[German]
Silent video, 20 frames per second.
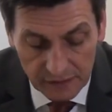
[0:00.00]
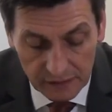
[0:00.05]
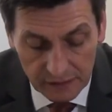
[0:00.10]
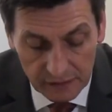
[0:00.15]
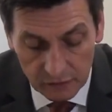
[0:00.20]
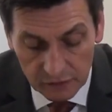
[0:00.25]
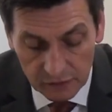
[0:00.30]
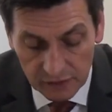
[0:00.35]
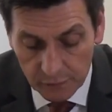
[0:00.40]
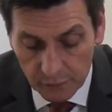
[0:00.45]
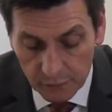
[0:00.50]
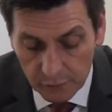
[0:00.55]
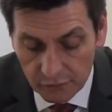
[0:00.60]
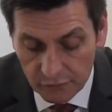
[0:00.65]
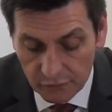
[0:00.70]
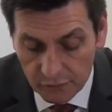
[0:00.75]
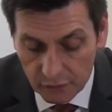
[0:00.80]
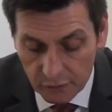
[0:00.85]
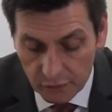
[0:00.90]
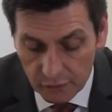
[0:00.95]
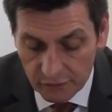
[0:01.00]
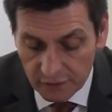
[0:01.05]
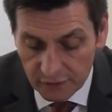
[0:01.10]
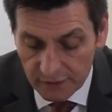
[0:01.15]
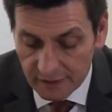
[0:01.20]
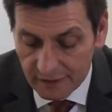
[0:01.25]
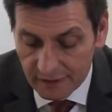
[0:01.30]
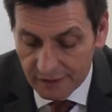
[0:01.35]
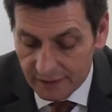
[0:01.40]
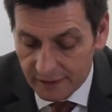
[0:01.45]
und die Prüfung
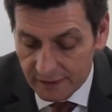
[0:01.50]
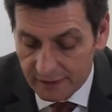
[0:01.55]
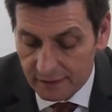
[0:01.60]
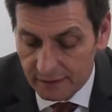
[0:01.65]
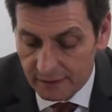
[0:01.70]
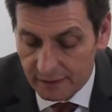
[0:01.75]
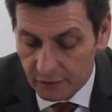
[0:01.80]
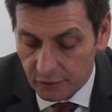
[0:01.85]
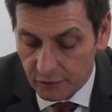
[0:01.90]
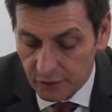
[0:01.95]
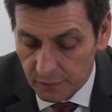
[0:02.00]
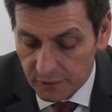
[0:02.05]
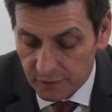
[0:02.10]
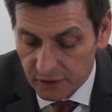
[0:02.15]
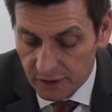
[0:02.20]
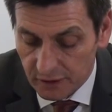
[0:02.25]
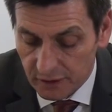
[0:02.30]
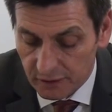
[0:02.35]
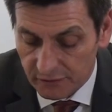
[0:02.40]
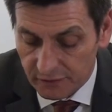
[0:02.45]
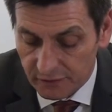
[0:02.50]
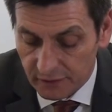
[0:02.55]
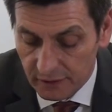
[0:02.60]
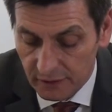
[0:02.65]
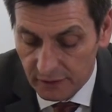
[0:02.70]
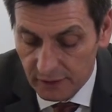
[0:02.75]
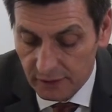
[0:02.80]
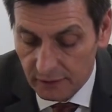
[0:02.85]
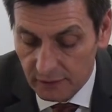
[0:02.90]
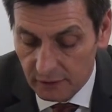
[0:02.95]
öffentlich-rechtlicher Körperschaften
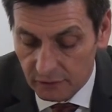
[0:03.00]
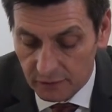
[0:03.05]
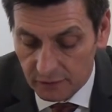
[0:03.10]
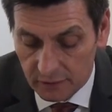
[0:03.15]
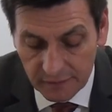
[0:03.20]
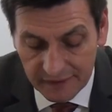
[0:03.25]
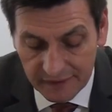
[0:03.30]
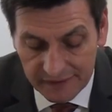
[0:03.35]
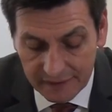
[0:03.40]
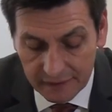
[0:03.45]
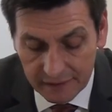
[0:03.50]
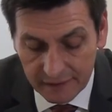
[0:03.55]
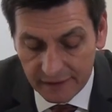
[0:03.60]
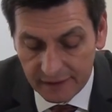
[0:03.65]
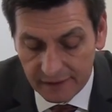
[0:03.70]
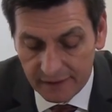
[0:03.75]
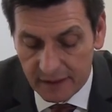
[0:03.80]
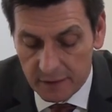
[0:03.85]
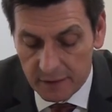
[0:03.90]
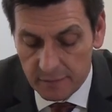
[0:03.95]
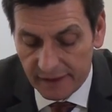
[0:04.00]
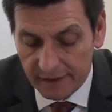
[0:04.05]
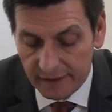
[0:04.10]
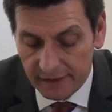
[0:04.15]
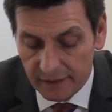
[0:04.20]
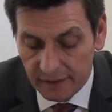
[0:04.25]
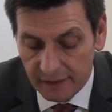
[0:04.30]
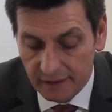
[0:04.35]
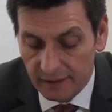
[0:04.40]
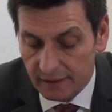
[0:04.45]
und Mitteln einer
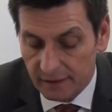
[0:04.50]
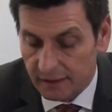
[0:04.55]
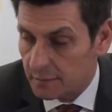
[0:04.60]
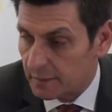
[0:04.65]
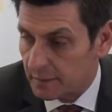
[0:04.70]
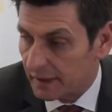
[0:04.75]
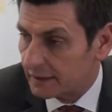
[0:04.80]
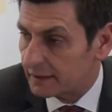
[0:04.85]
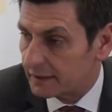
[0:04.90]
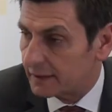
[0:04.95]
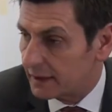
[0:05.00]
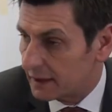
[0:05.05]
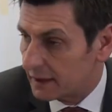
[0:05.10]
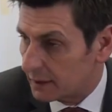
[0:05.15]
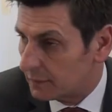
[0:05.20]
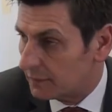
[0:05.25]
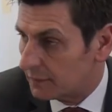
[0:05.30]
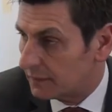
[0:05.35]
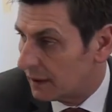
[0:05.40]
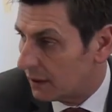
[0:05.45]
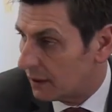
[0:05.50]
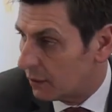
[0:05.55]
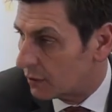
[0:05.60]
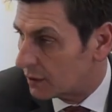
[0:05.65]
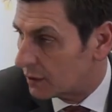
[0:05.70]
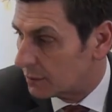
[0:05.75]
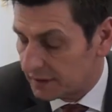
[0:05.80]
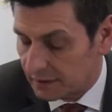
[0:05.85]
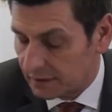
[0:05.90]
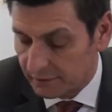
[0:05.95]
Gemeinde, Gemeinde eben auch
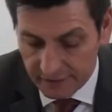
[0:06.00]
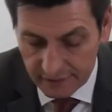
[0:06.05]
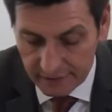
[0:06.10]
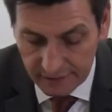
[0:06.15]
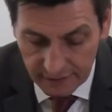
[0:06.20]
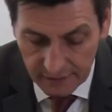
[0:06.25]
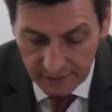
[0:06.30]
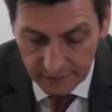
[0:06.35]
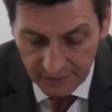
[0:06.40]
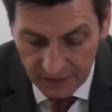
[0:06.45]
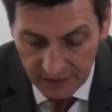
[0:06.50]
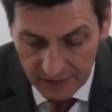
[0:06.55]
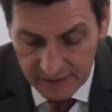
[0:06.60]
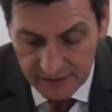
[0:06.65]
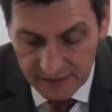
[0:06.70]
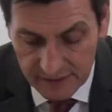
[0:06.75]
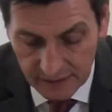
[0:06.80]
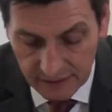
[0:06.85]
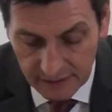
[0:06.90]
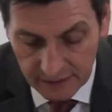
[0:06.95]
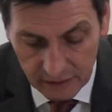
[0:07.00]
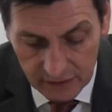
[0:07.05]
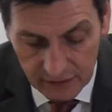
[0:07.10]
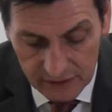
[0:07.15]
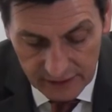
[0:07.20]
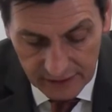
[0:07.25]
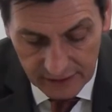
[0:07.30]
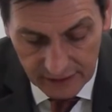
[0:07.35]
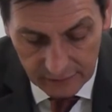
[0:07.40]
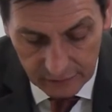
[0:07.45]
mit weniger als
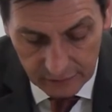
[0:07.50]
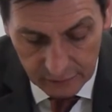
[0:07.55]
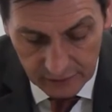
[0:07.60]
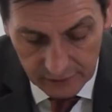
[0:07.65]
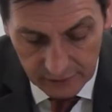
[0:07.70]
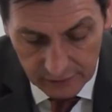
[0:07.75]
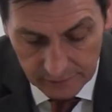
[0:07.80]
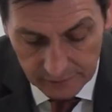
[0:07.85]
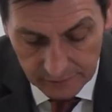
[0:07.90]
10.000 Einwohnern.